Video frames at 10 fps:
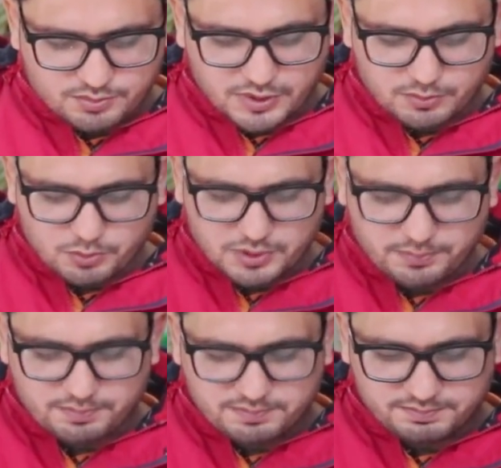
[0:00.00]
मेरे मुँह में
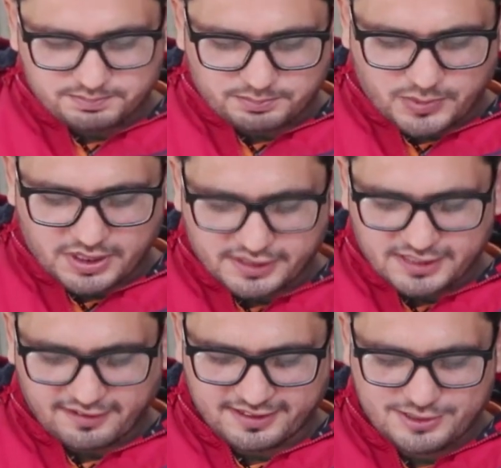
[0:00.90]
तो
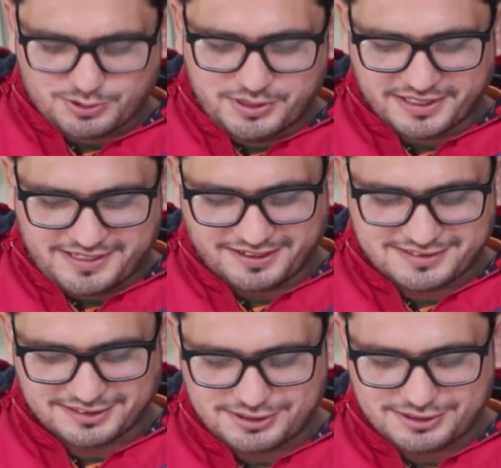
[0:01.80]
पानी आ रहा है इसको देखिए